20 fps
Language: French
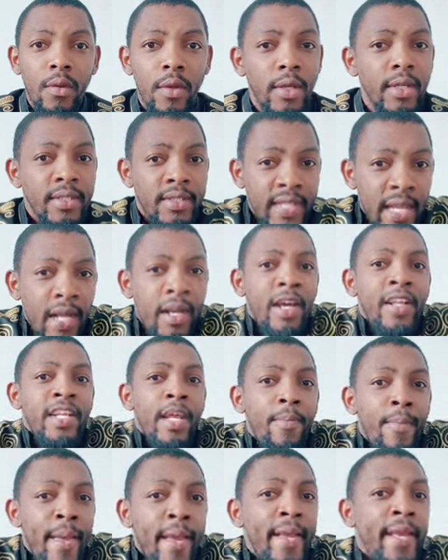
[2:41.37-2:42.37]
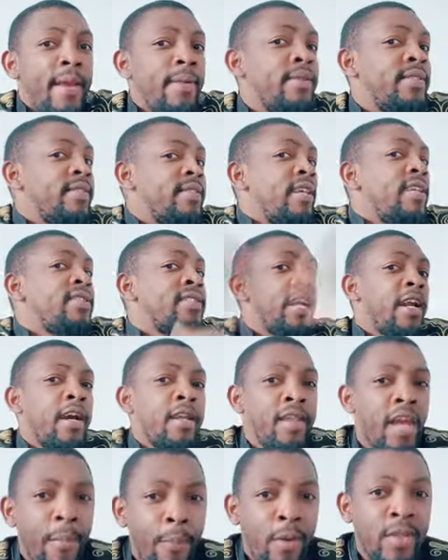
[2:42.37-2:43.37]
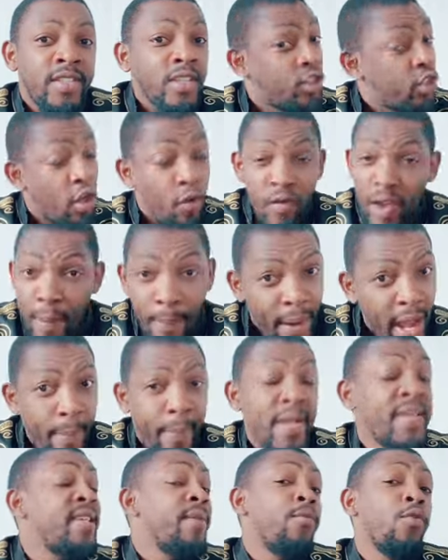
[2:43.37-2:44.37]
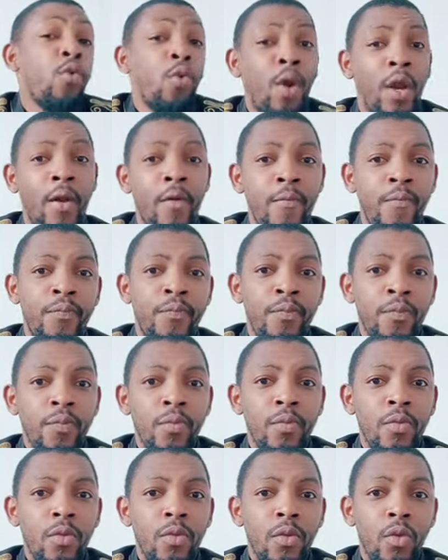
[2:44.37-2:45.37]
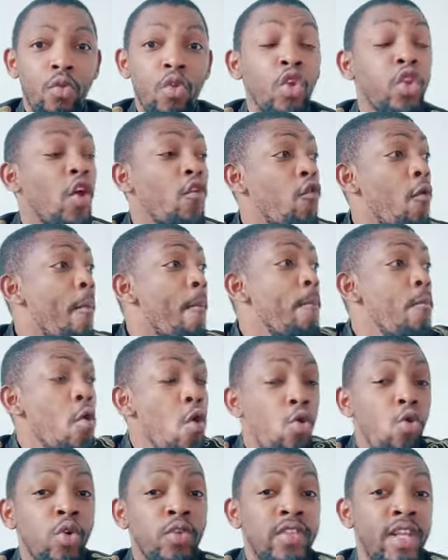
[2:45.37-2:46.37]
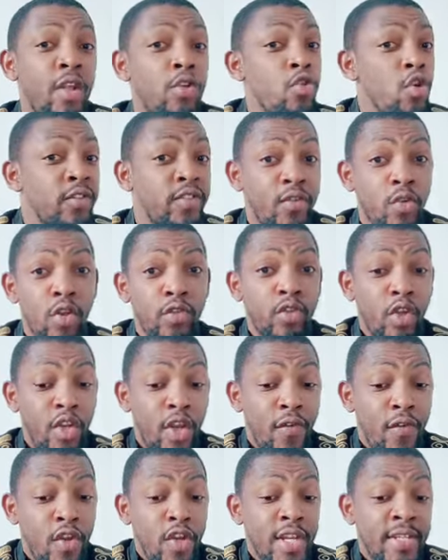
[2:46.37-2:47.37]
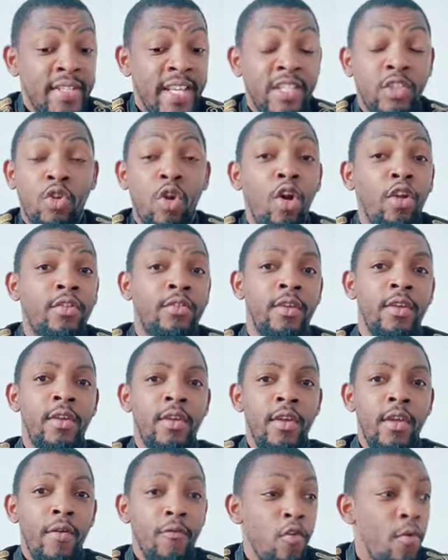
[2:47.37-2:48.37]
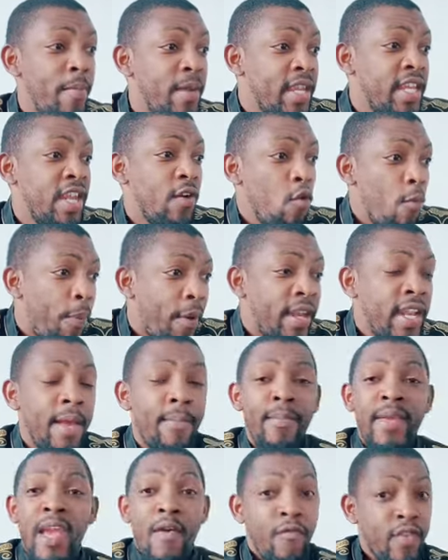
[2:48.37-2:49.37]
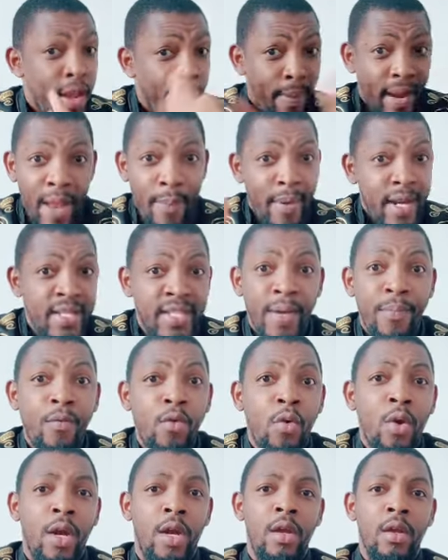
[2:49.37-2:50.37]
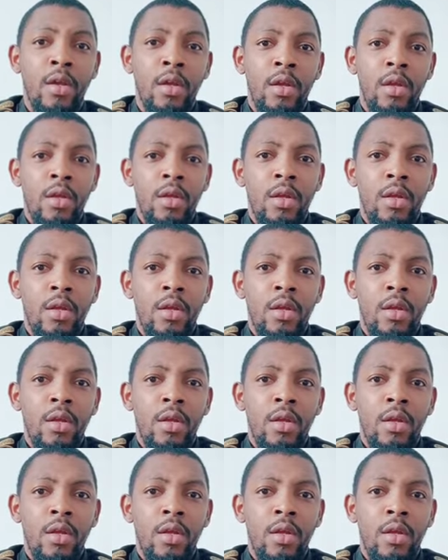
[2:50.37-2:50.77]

5 ans de bengue, 150 rapports sexuels, vous ne parlez pas de ça pourquoi D'autres vous d'autres sont devenus des escortes. Vous beginnez, vous prenez un billet, vous ne parlez pas de ça pourquoi